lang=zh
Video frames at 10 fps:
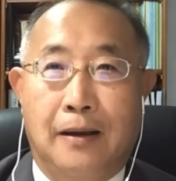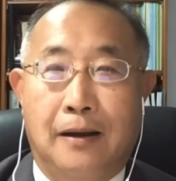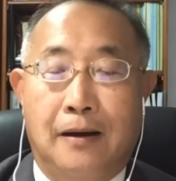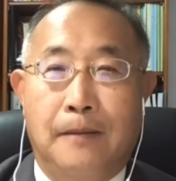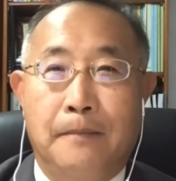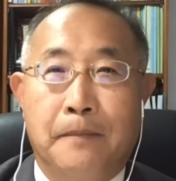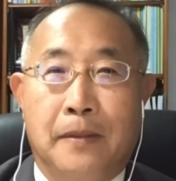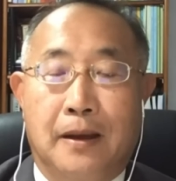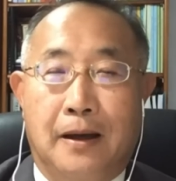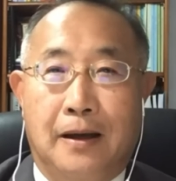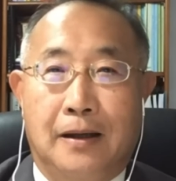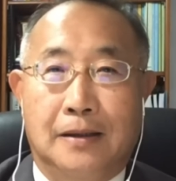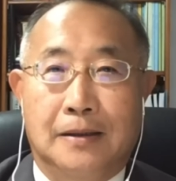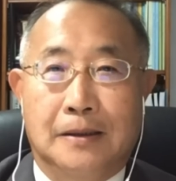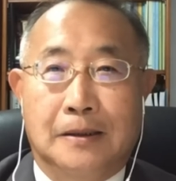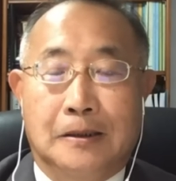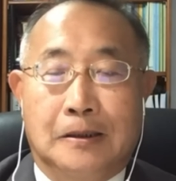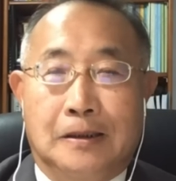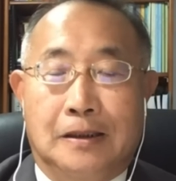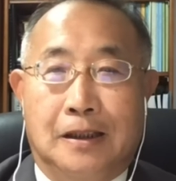嗯，那
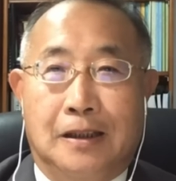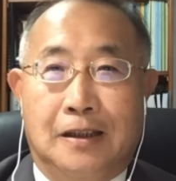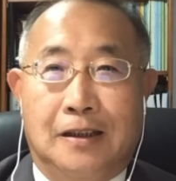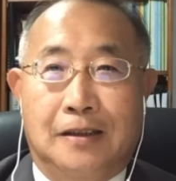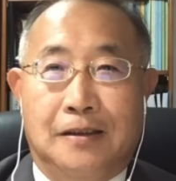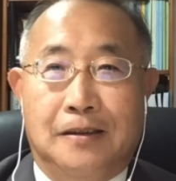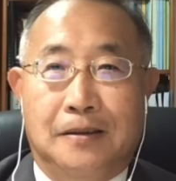这个。